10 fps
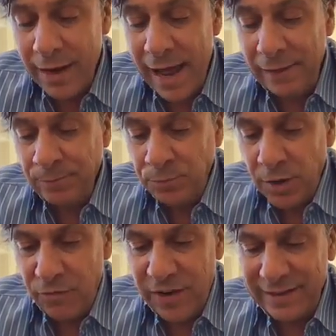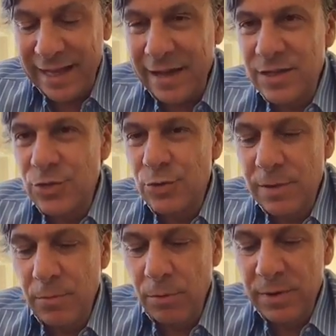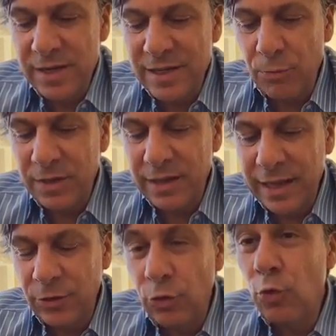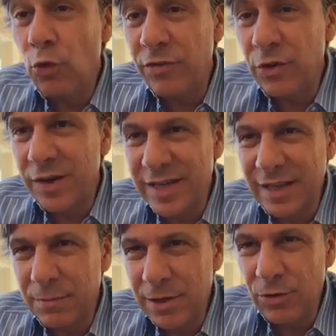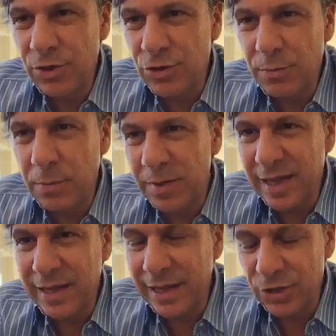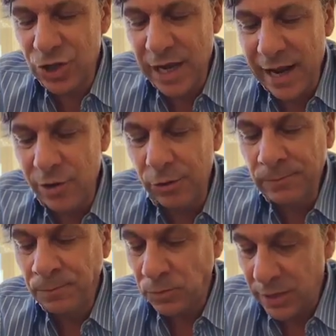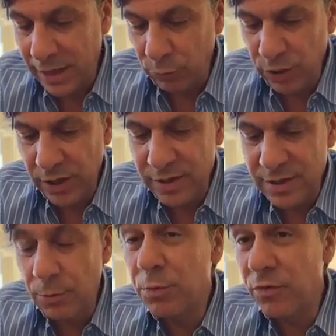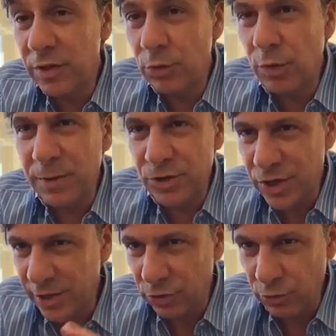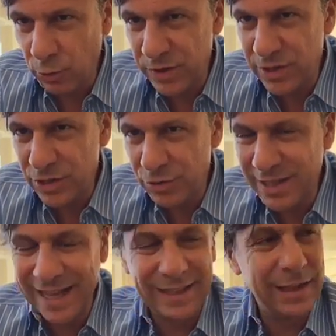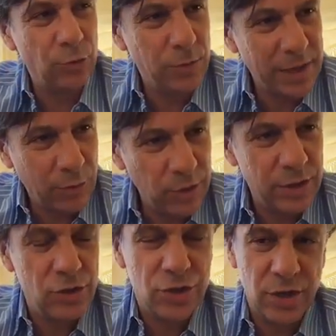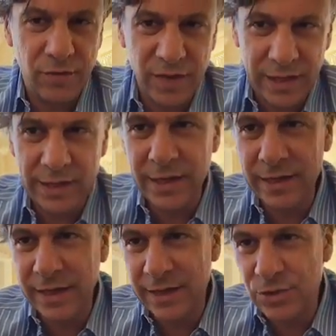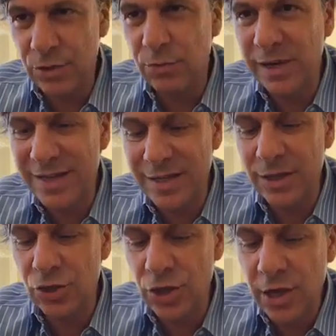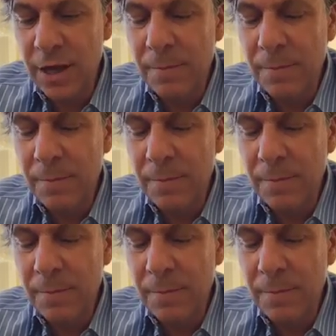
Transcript: la flat tax sugli immobili sta aumentando 1,7 milioni sono i proprietari che ce l'hanno, che la utilizzano più 22%, questi sono i dati del 2015 riferiti nella dichiarazione del 2016,